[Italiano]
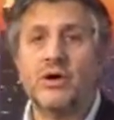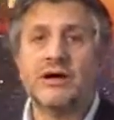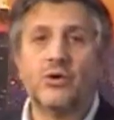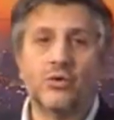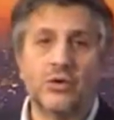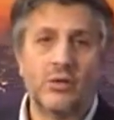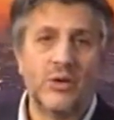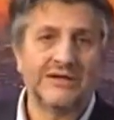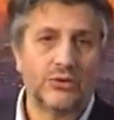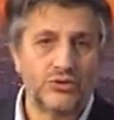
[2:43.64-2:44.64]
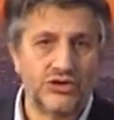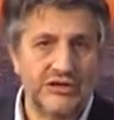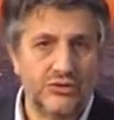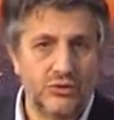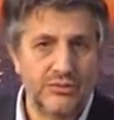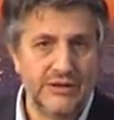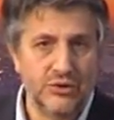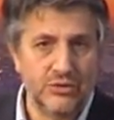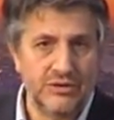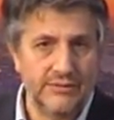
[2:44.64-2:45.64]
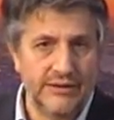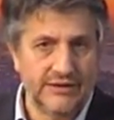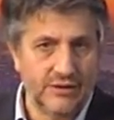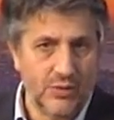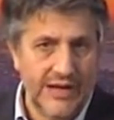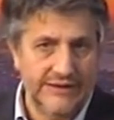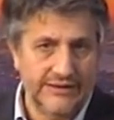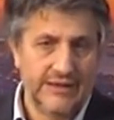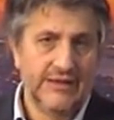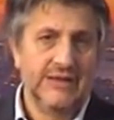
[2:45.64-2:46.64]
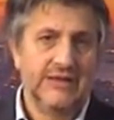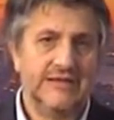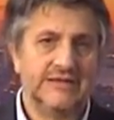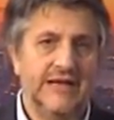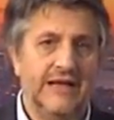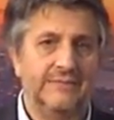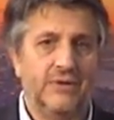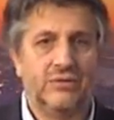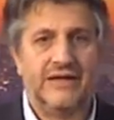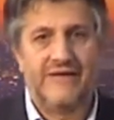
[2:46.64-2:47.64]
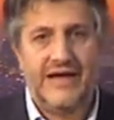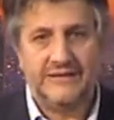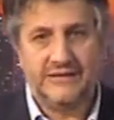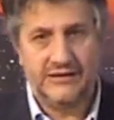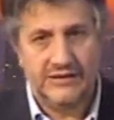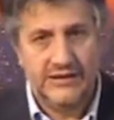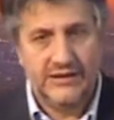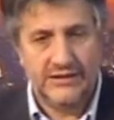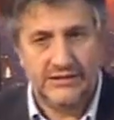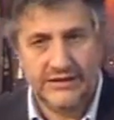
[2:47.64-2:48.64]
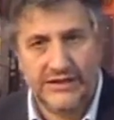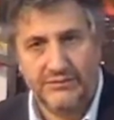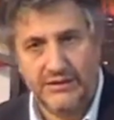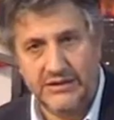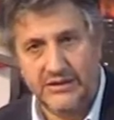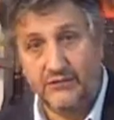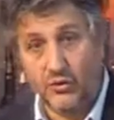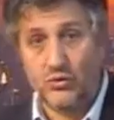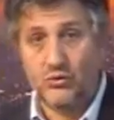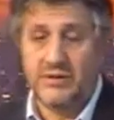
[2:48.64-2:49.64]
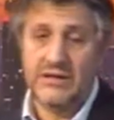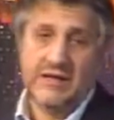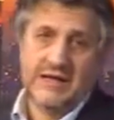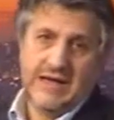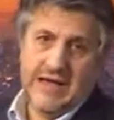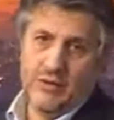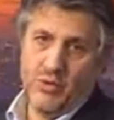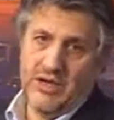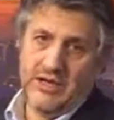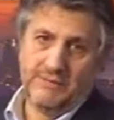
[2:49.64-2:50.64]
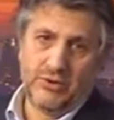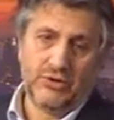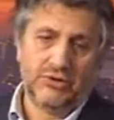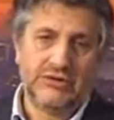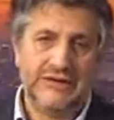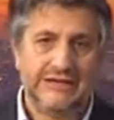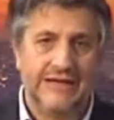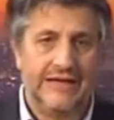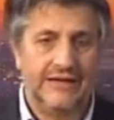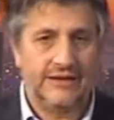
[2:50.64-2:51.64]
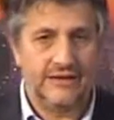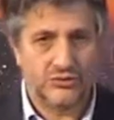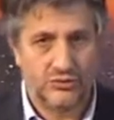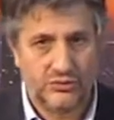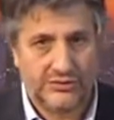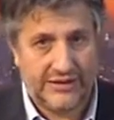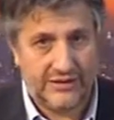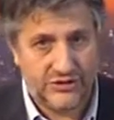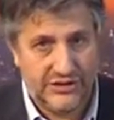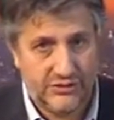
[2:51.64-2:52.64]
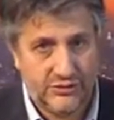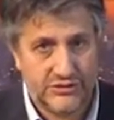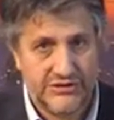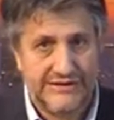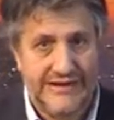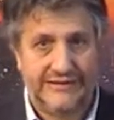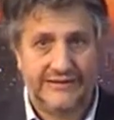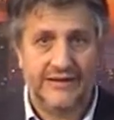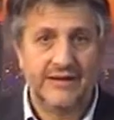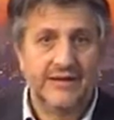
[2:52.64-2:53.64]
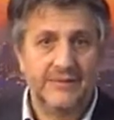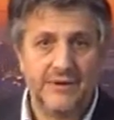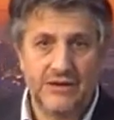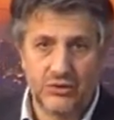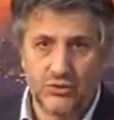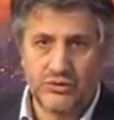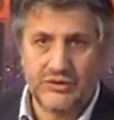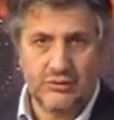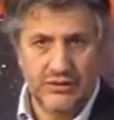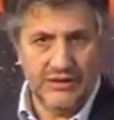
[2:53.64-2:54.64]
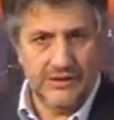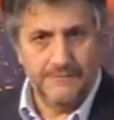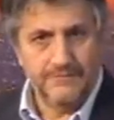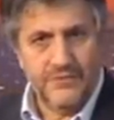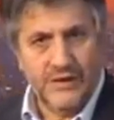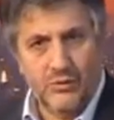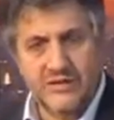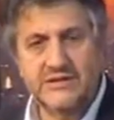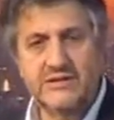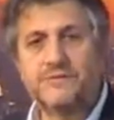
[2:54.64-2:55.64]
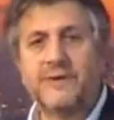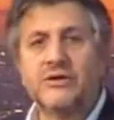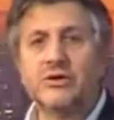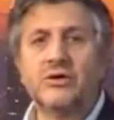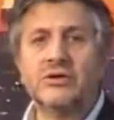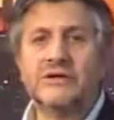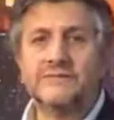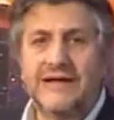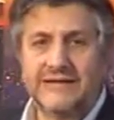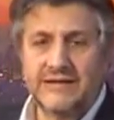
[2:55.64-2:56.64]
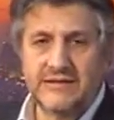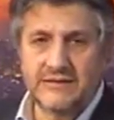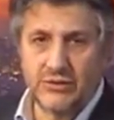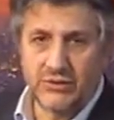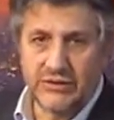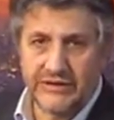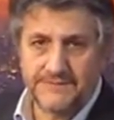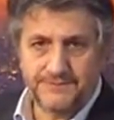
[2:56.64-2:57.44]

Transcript: ancora 400 milioni di metri quadri e sarebbero davanti in termini di volumi a quelli prodotti in Italia che sono 370 milioni. Quindi questi spagnoli attenzione